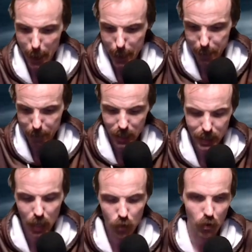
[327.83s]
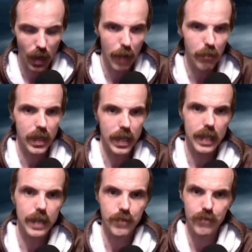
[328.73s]
was da so
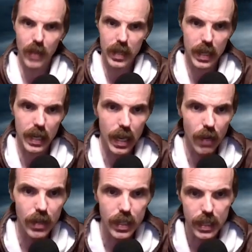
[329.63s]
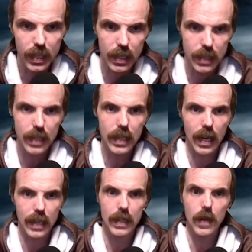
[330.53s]
abgeht, weil ich den ewig nicht gesehen
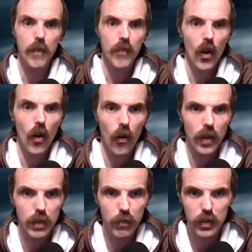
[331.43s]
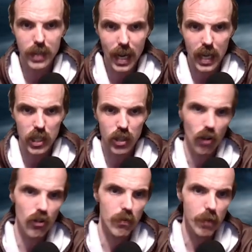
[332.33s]
hatte. Und ich muss sagen,
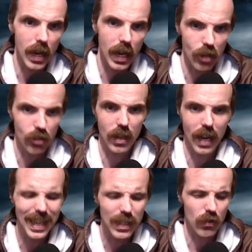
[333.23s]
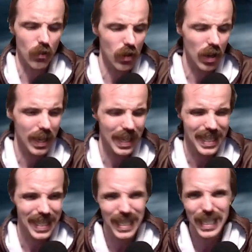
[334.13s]
schauspielerische Leistung,
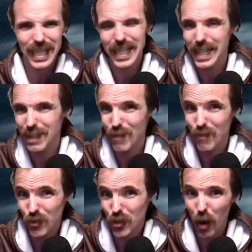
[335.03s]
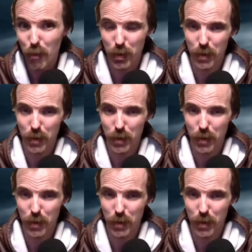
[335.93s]
top.